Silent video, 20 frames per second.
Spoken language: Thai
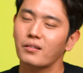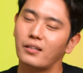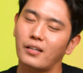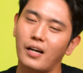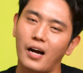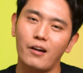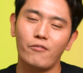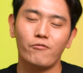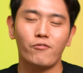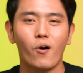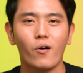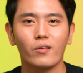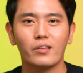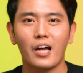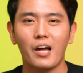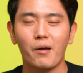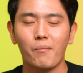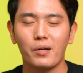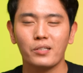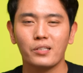การฟอกไต
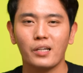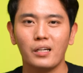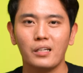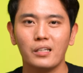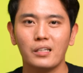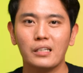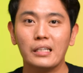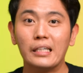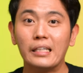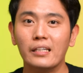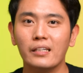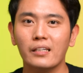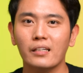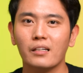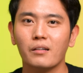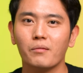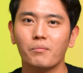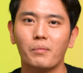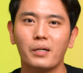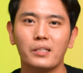ไม่ใช่เรื่องดี
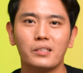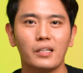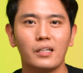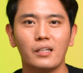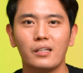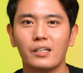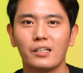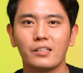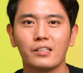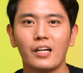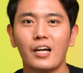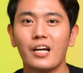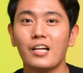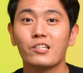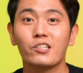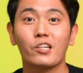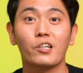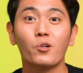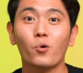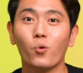ไม่ใช่เรื่อง
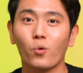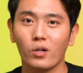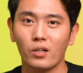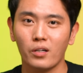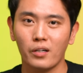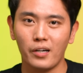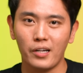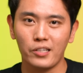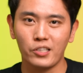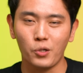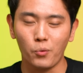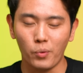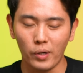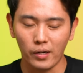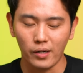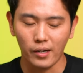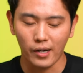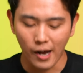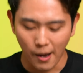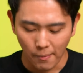สนุกเลยในชีวิต
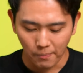นะครั